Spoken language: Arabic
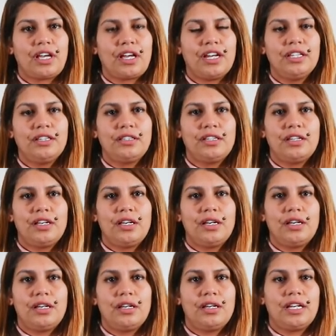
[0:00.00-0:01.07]
تقريت
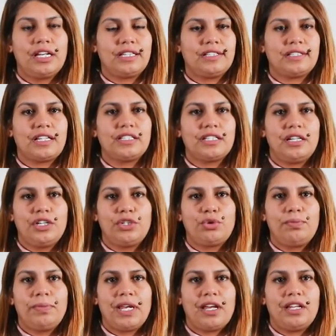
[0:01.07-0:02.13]
اختصاص
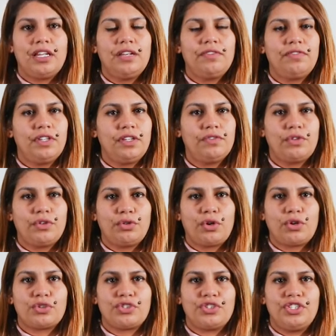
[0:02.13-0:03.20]
الكتروميكانيك في
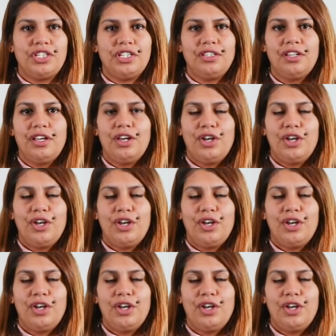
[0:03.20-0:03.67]
فندق جديد